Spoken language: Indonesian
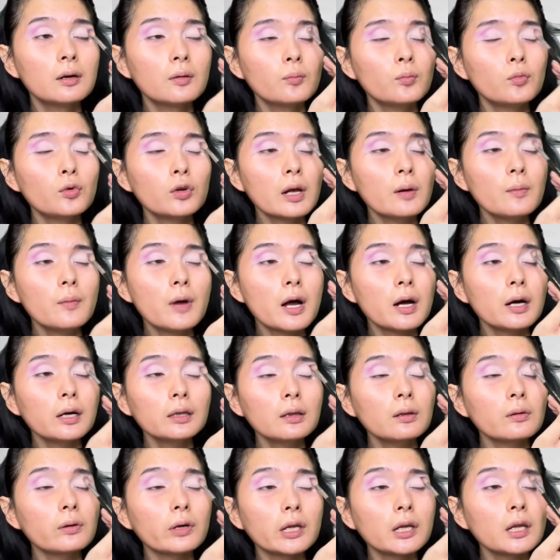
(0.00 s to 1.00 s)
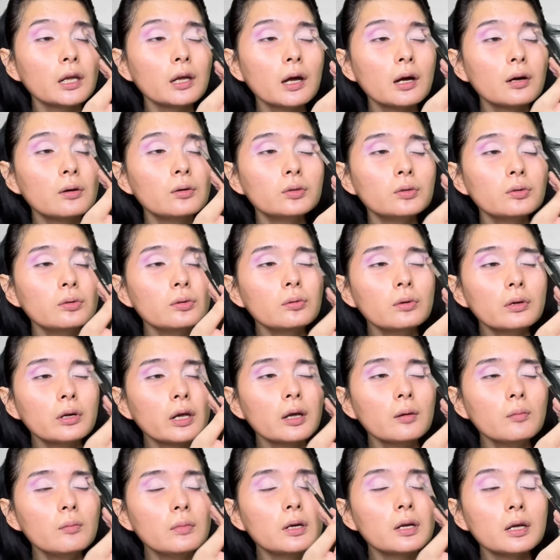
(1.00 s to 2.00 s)
Murah banget loh ini. Aku tuh
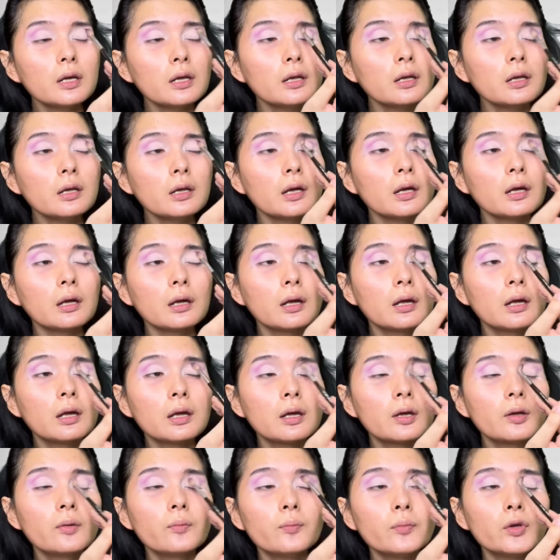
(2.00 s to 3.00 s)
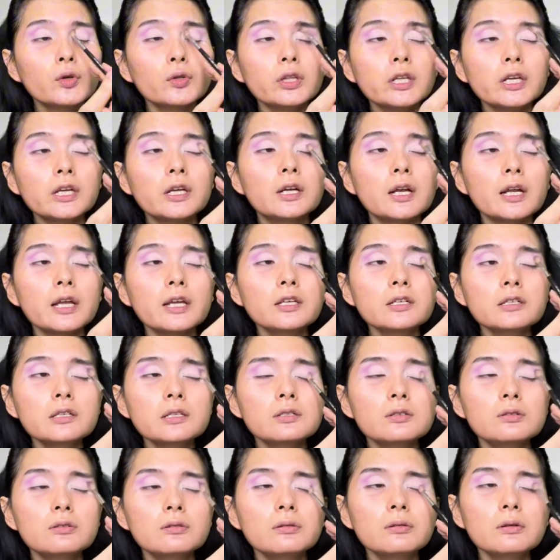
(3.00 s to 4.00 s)
kayak beli beauty glaze
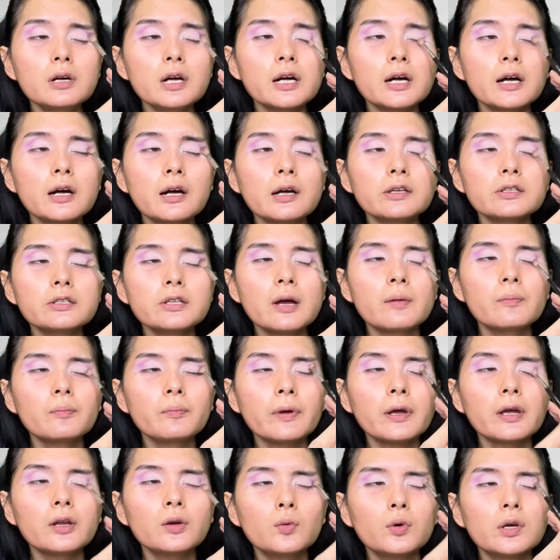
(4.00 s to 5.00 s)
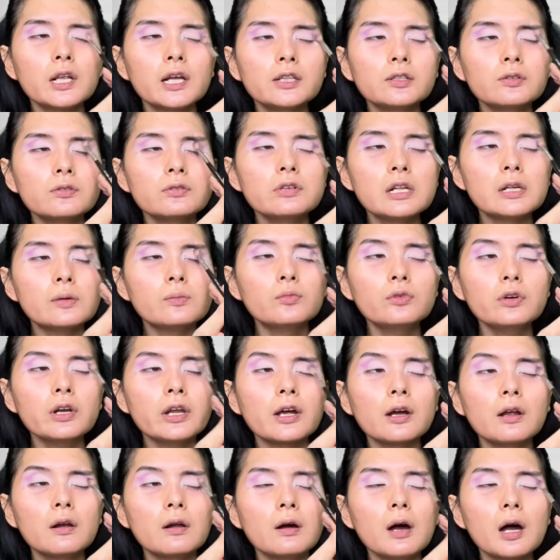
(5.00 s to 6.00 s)
dulu nggak sampai 200 ribu
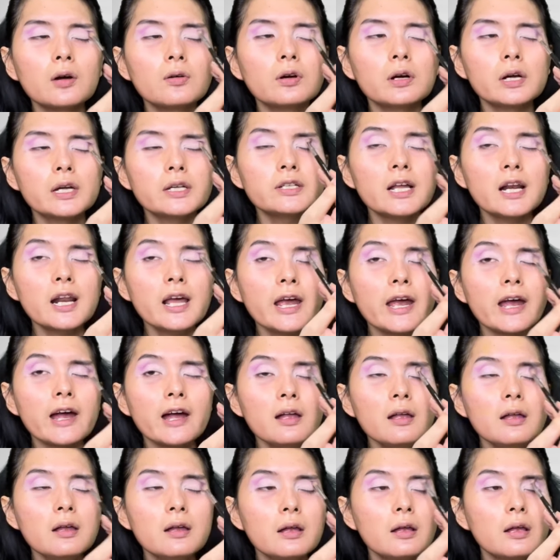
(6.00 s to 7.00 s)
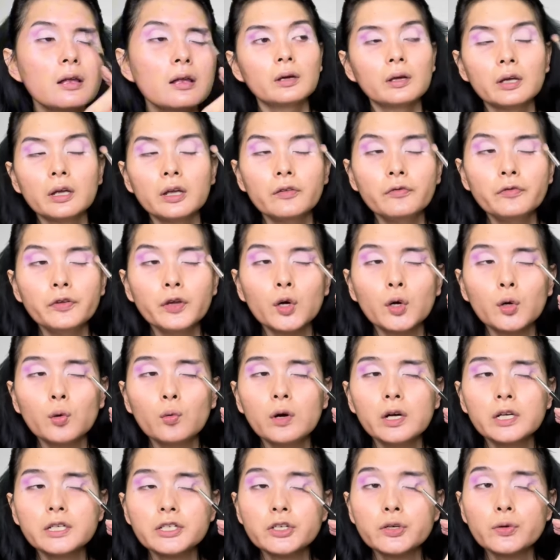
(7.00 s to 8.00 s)
deh kalau aku nggak salah ya. If you're
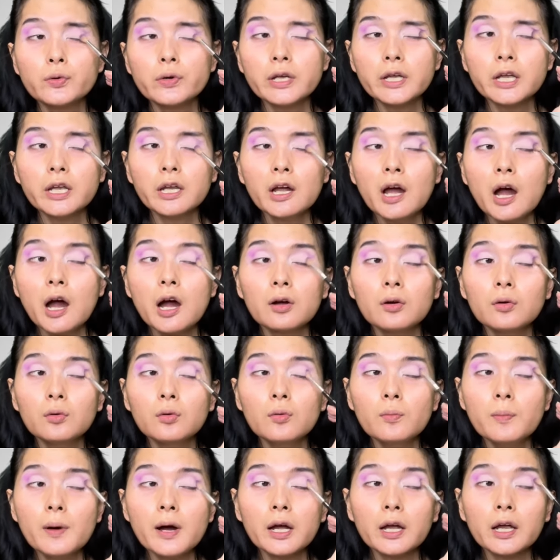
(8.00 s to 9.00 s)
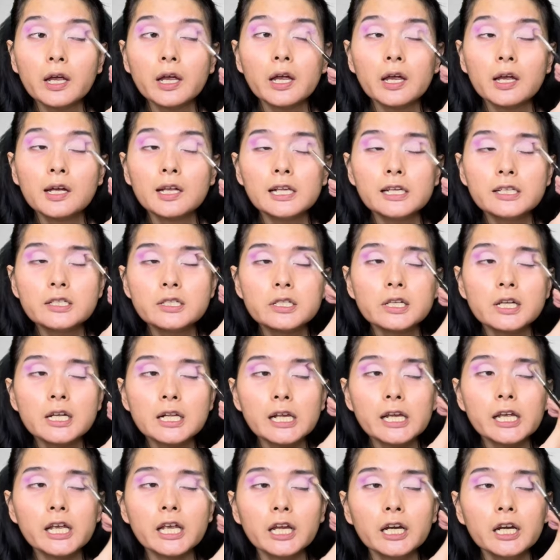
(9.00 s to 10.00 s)
wondering, aku pakai green
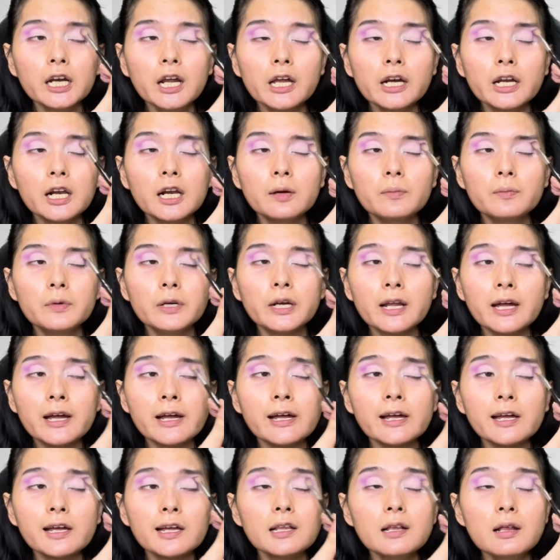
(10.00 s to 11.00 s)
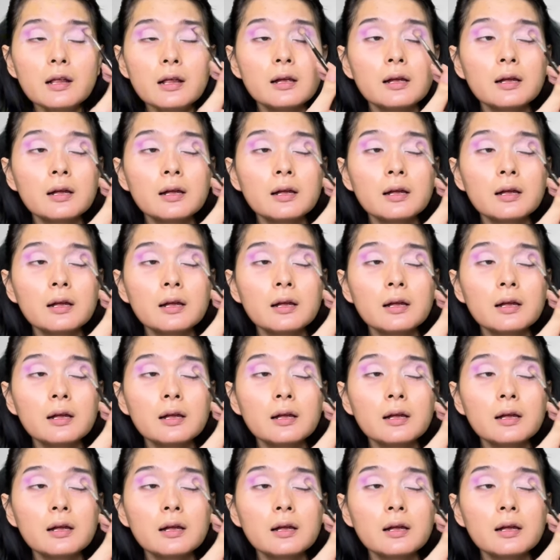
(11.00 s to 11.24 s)
screen adalah benar.